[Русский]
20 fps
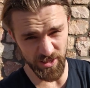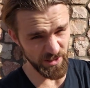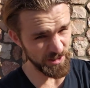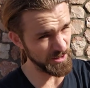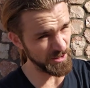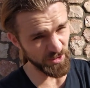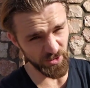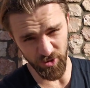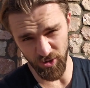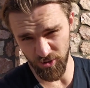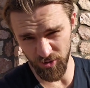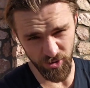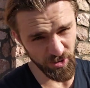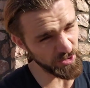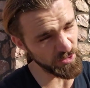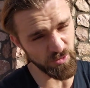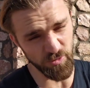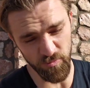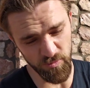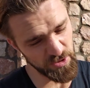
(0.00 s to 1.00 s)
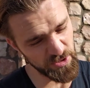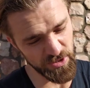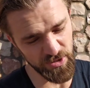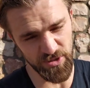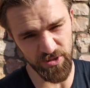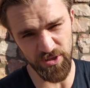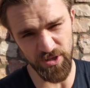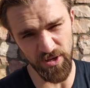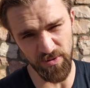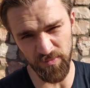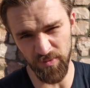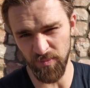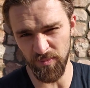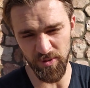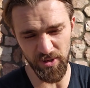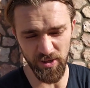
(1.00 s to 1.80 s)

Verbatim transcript: нет, я не хочу быть системным,